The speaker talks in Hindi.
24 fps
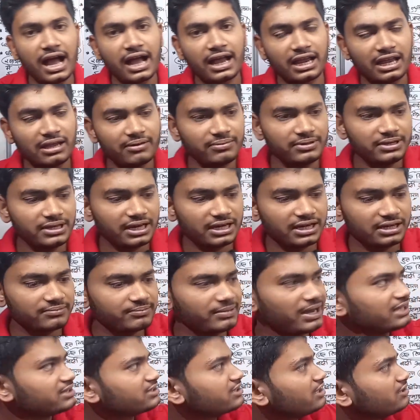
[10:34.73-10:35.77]
आगे भी अगर
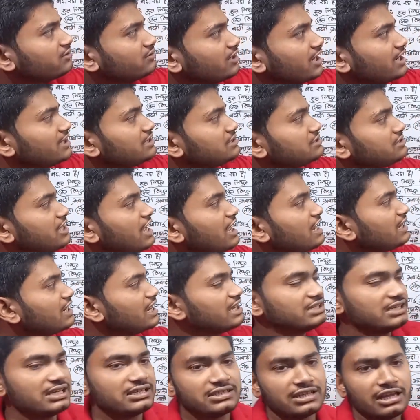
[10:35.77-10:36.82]
बात करें तो राजस्थान
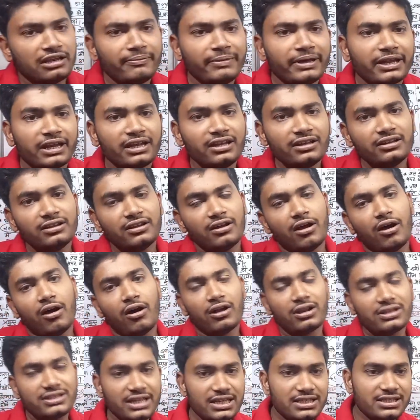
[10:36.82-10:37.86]
का जैसलमेर है
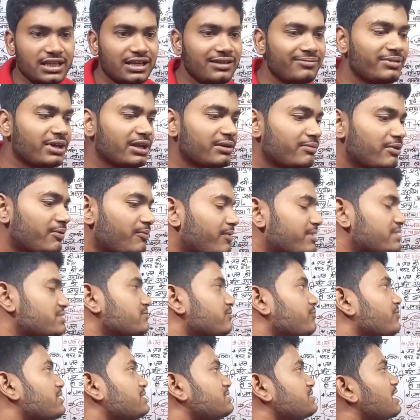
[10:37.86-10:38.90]
और जैसलमेर में
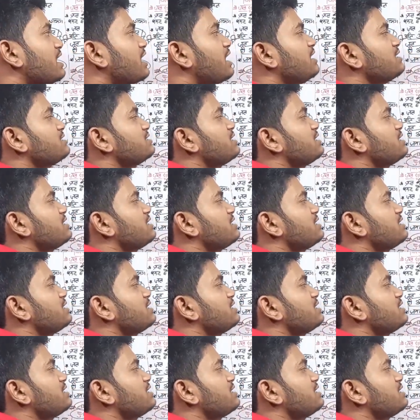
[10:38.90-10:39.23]
वर्षा का